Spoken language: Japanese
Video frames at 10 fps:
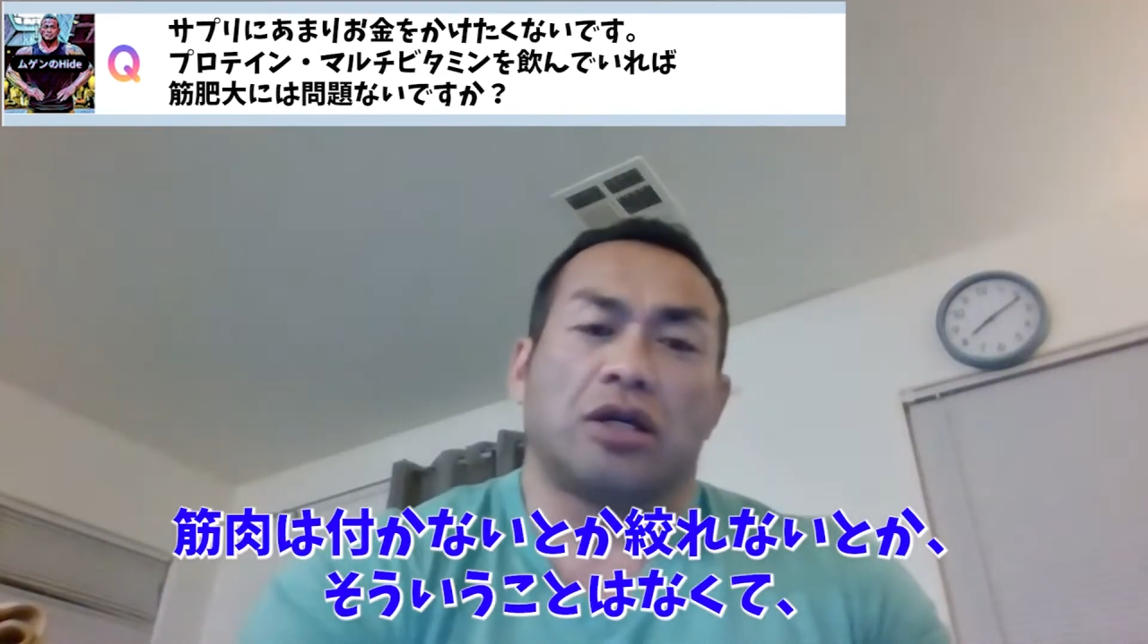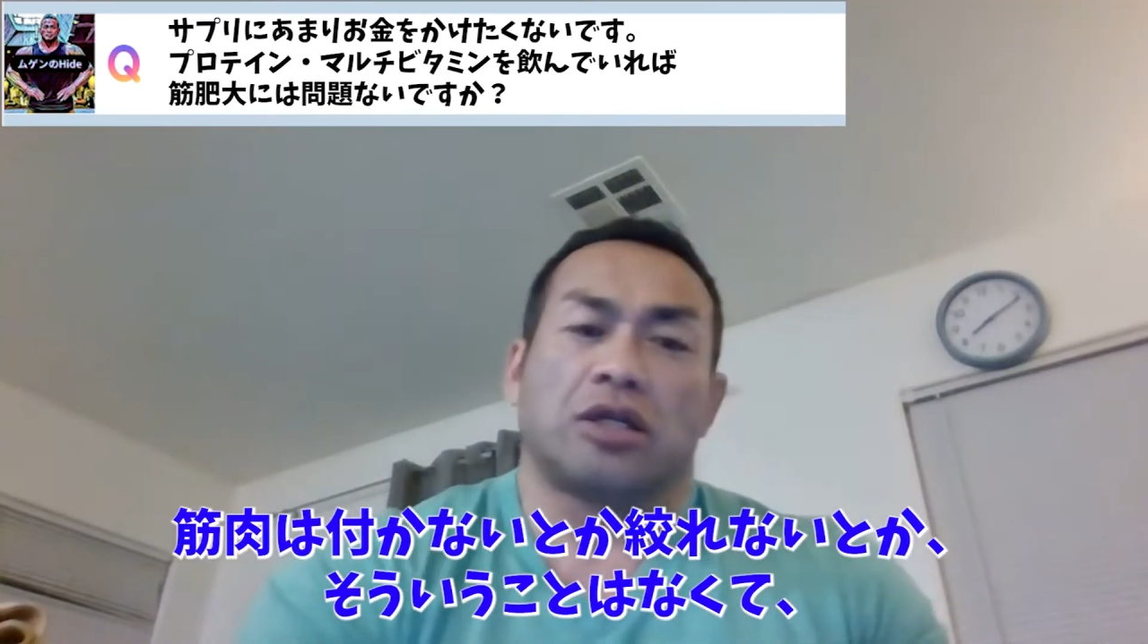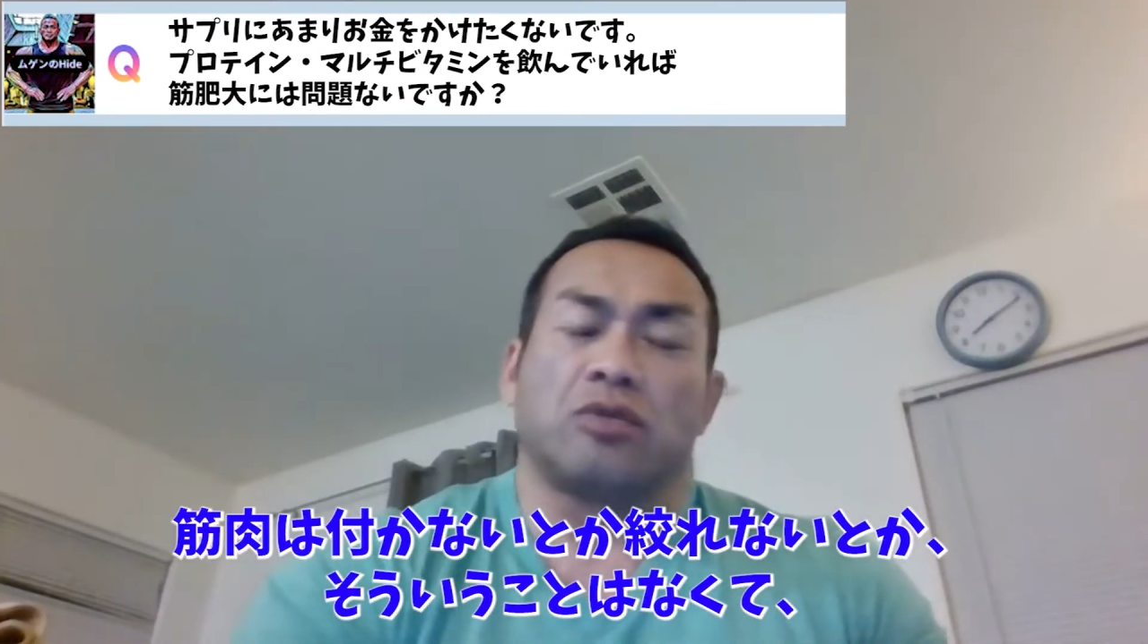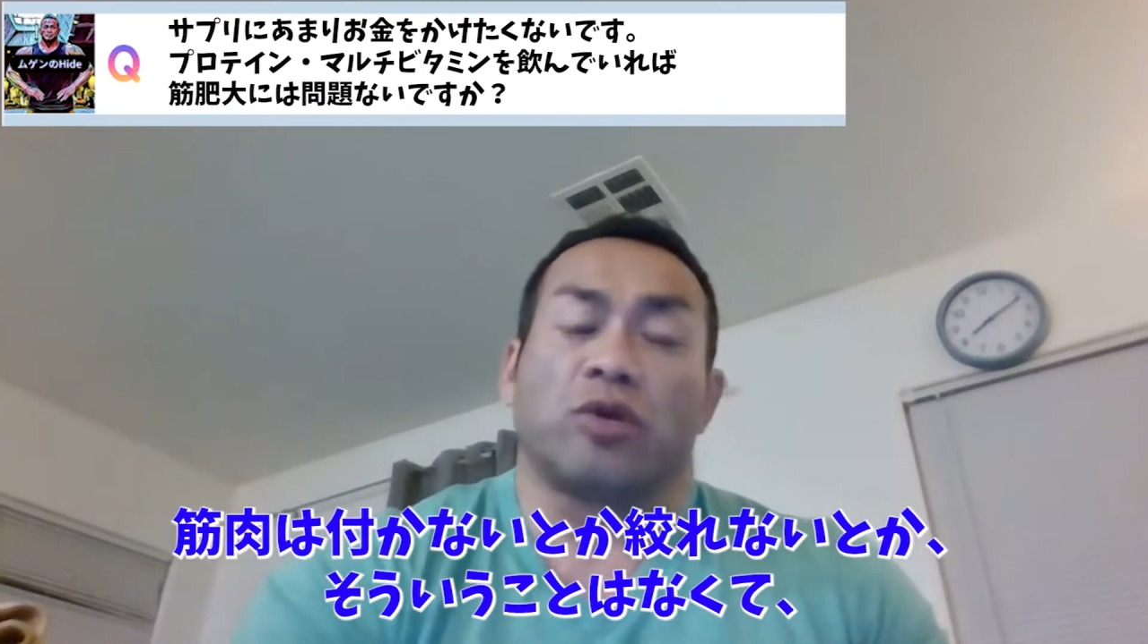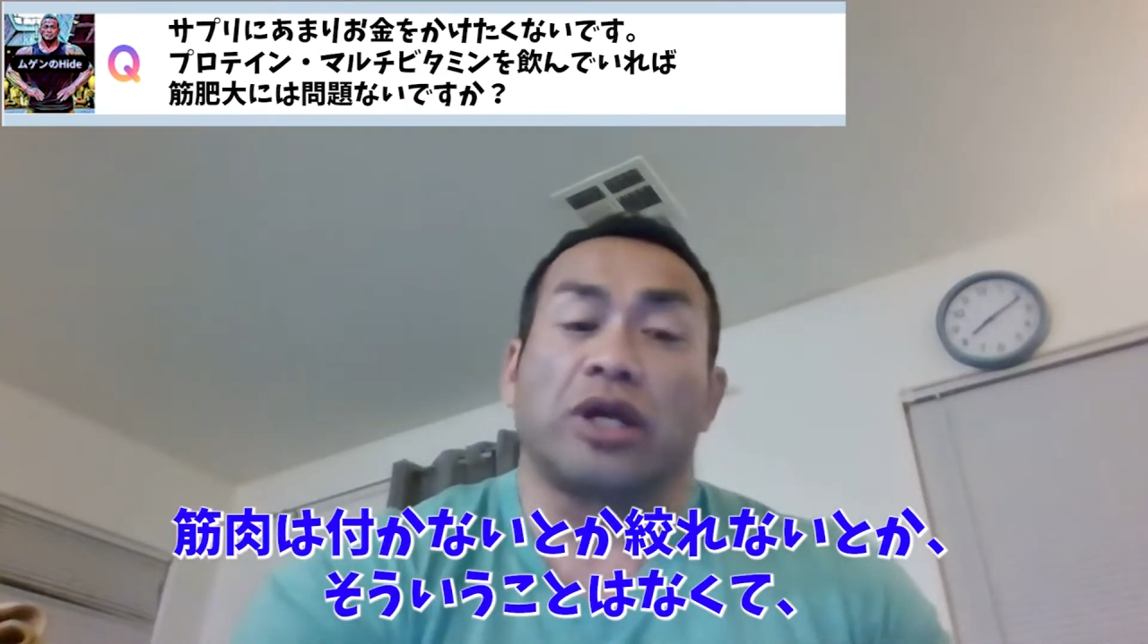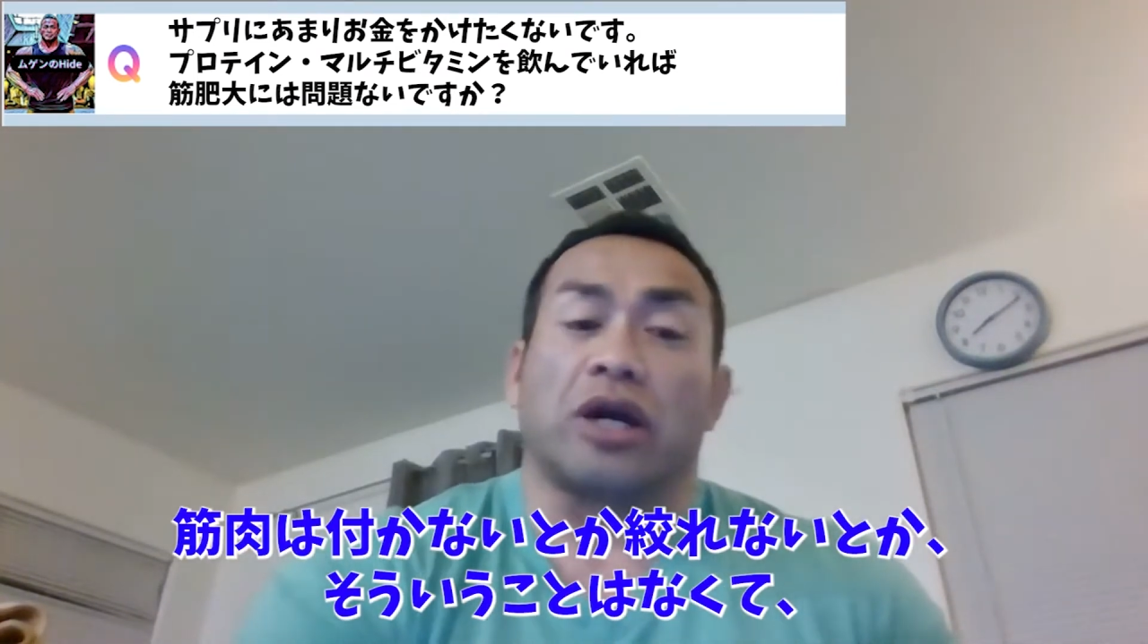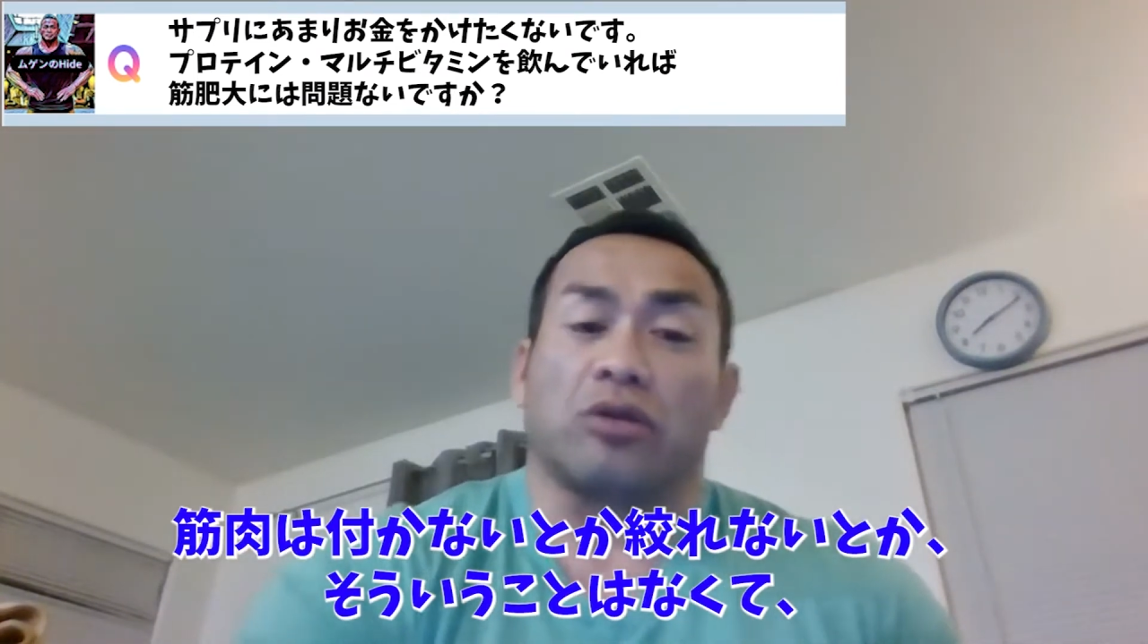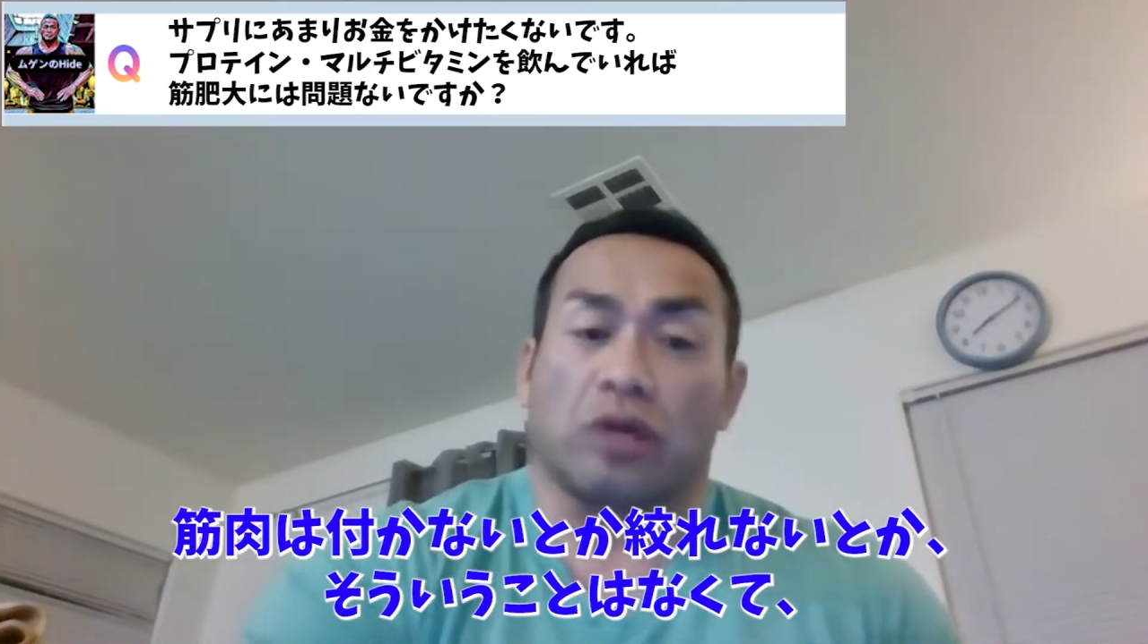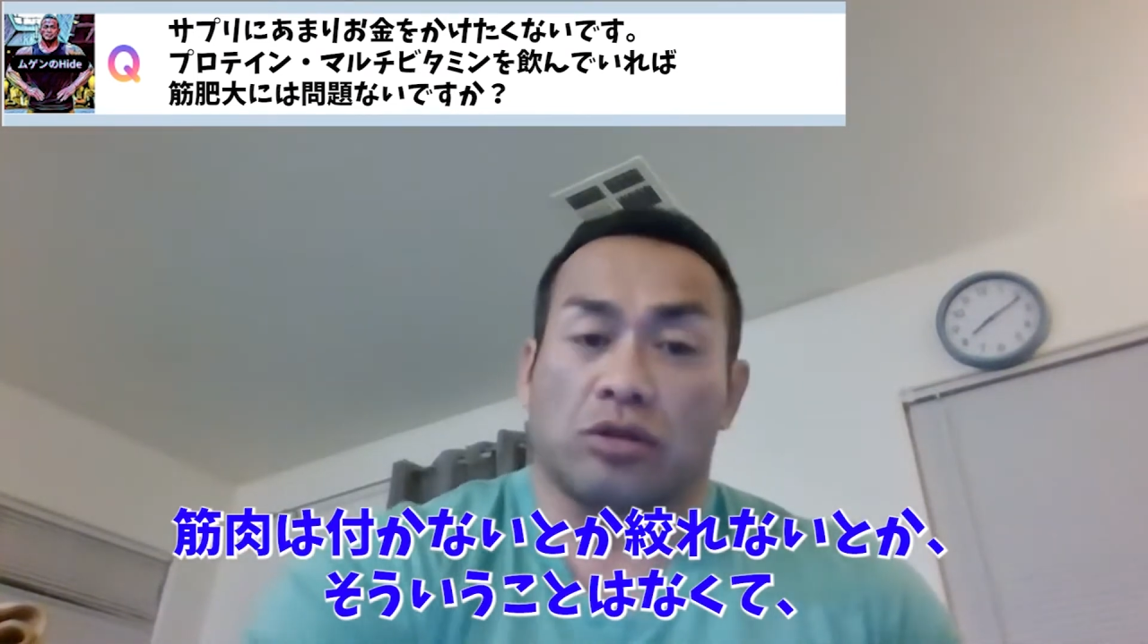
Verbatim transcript: 絞れないとか、